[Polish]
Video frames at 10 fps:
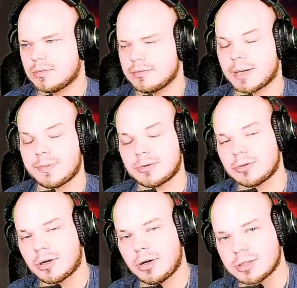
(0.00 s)
Jakby to
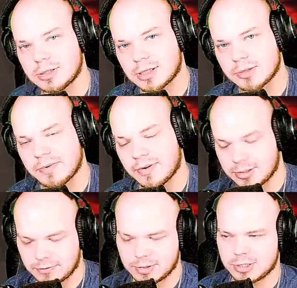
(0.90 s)
dorośli tak śpiewali,
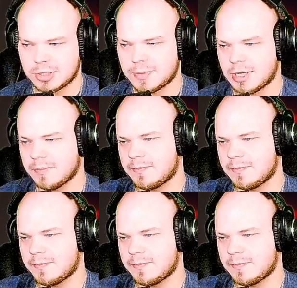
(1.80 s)
to wtedy się śmiej.